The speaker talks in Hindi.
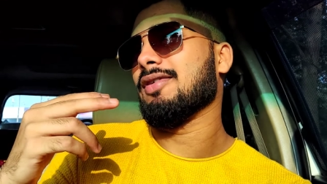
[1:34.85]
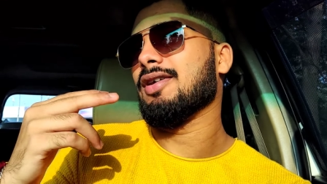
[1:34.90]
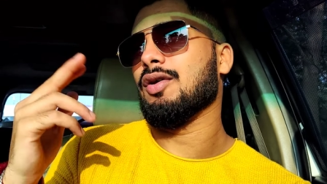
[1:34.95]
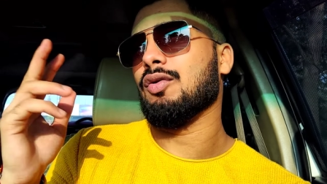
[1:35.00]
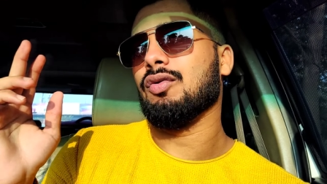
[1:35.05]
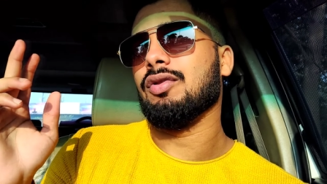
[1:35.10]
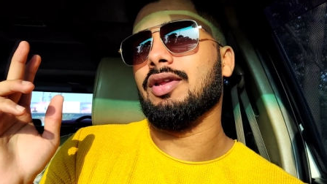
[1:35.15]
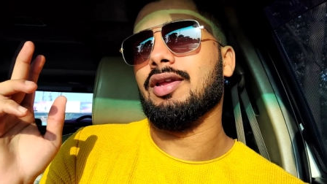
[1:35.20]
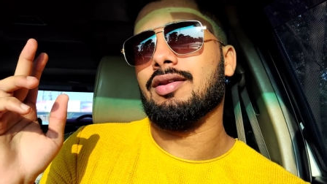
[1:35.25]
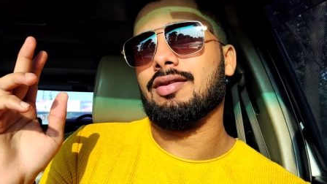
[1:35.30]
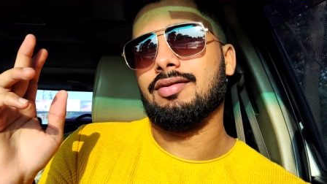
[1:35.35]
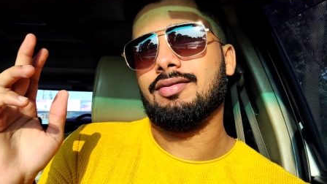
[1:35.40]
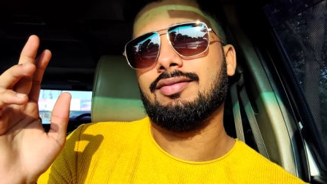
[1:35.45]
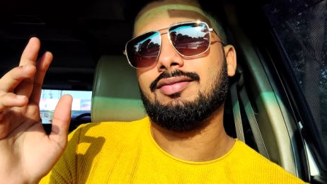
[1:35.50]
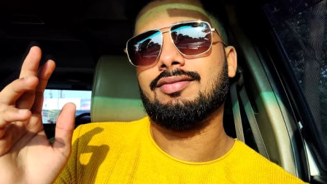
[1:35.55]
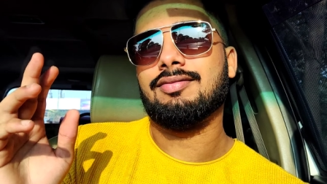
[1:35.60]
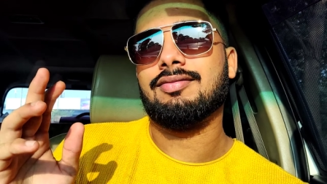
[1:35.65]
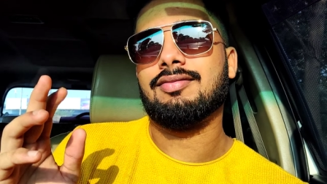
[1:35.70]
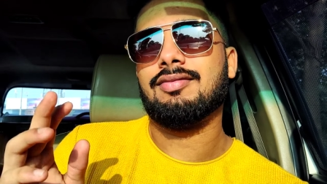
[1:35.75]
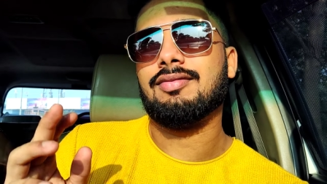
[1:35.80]
करून देना
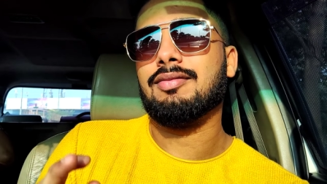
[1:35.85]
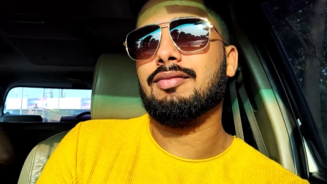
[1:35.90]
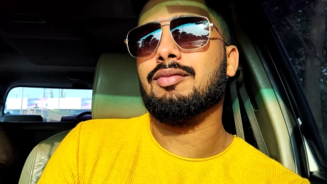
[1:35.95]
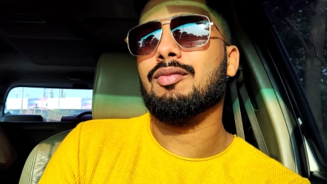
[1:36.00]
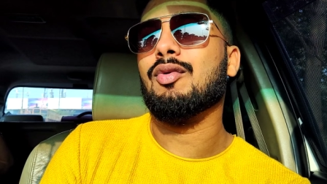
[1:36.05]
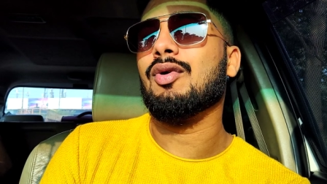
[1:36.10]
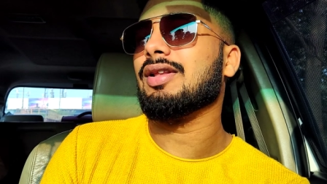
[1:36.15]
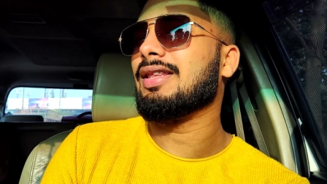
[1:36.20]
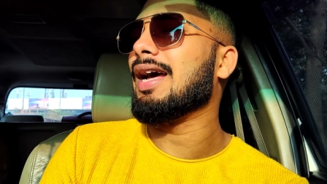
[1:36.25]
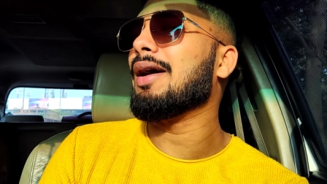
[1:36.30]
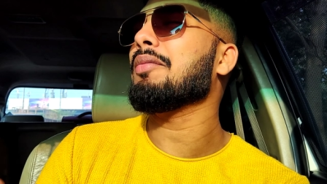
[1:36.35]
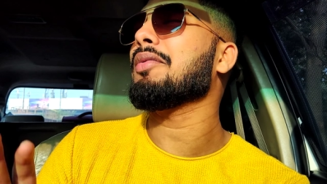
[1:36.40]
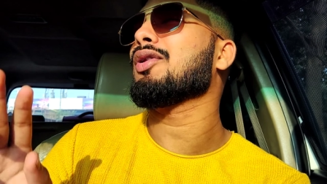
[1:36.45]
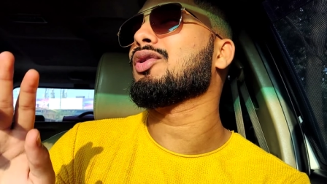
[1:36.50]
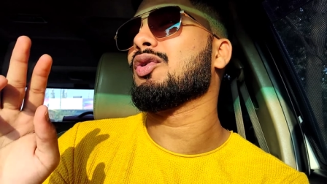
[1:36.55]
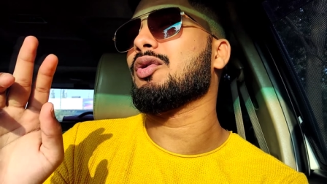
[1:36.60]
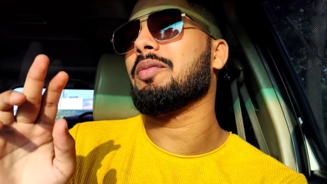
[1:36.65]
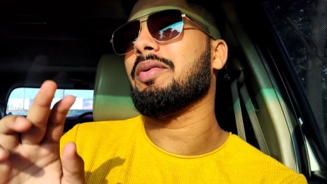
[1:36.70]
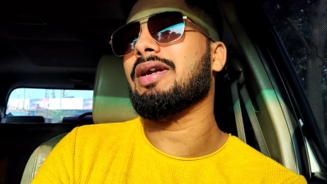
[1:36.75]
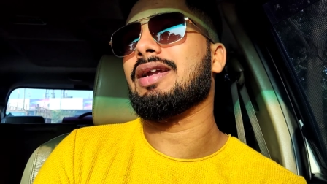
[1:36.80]
थाम
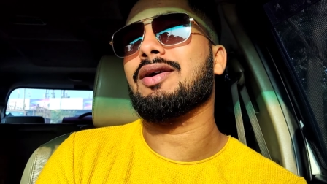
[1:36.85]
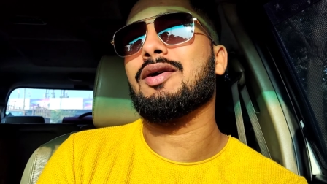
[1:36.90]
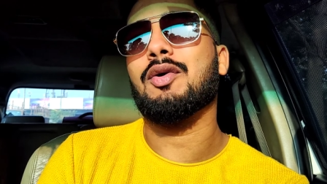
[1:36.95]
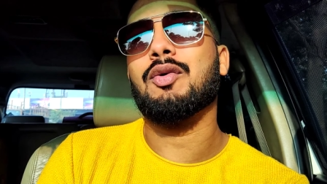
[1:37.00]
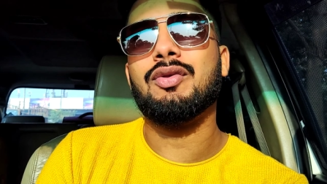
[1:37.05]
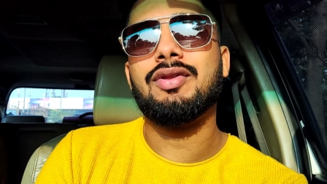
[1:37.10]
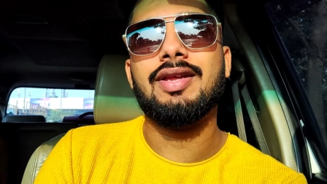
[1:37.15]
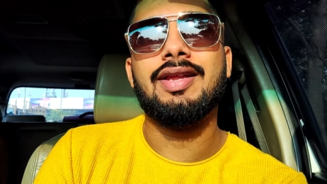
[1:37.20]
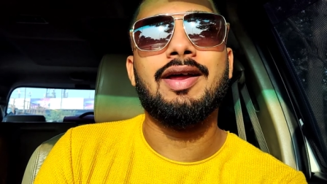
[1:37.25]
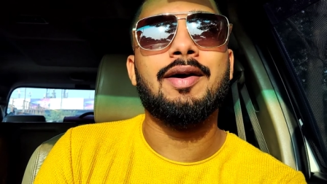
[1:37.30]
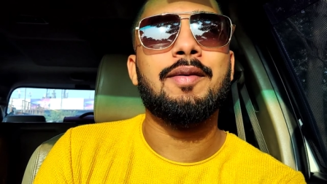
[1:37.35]
ना दोन मिनट करून